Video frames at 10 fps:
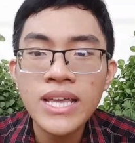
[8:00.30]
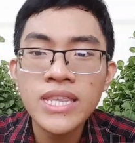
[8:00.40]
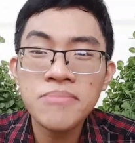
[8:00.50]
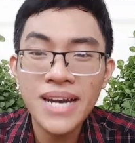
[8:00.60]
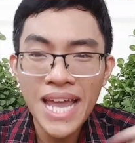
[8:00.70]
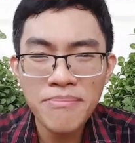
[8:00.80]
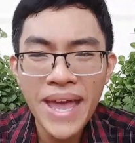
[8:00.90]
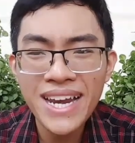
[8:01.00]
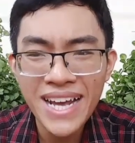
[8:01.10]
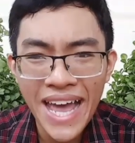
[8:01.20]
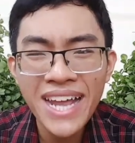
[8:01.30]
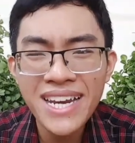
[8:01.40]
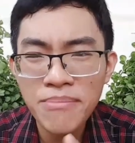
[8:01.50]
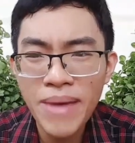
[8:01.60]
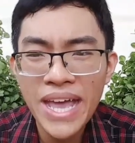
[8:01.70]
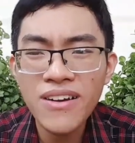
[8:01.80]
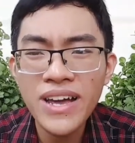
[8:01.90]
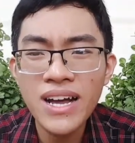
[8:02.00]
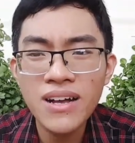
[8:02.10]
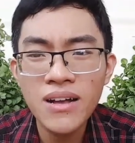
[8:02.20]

nhưng mà lan man là khác lan man có nghĩa là